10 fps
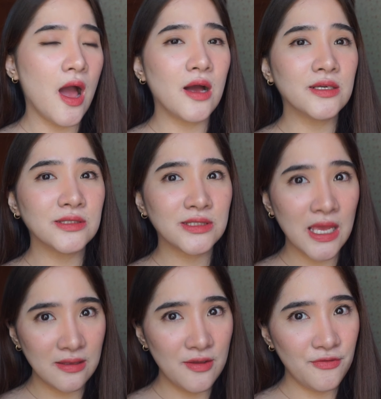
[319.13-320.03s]
Ang
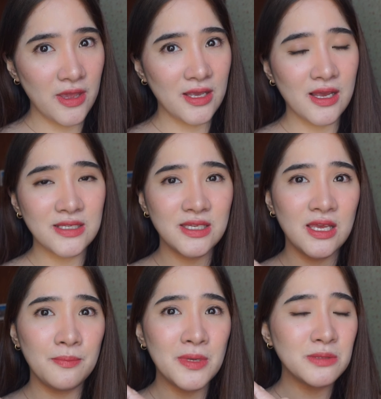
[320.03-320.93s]
side effect
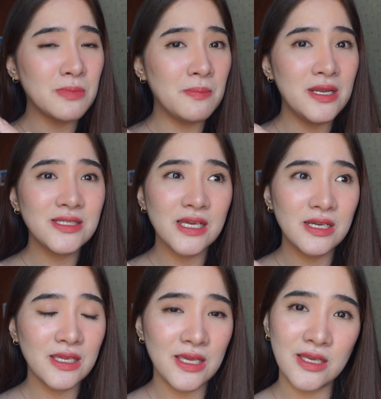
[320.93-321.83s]
kasi, mas mabilis ka
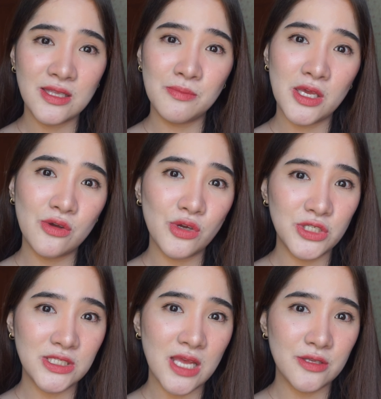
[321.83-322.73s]
rin iitim kay
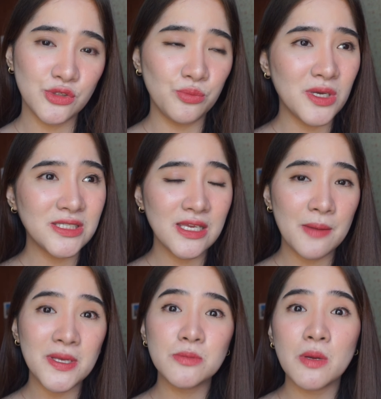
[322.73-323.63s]
Koji Sanso kasi
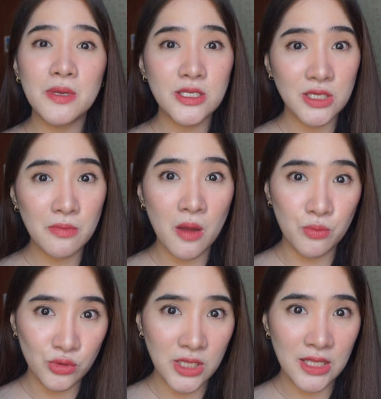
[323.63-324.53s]
nga mas mabilis siya
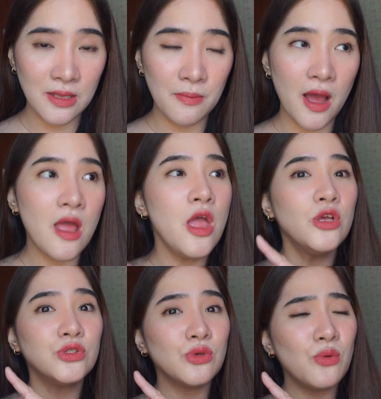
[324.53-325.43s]
makapute, ba diba?
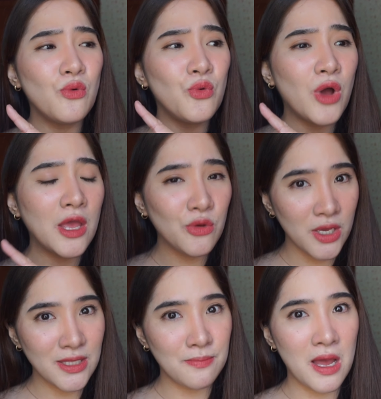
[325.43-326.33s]
So kung kayo
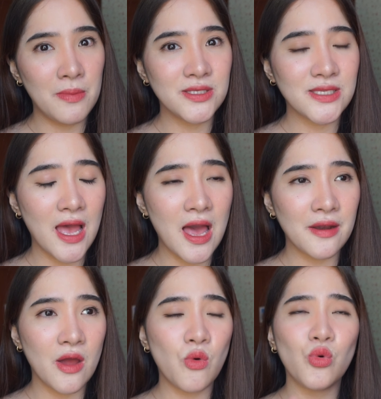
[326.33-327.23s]
ay nababad sa
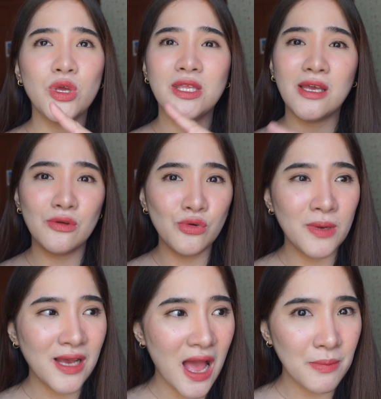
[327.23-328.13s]
araw, kung hindi kayo
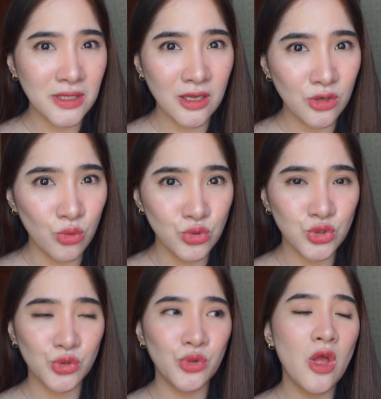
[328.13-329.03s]
gumagamit ng lotion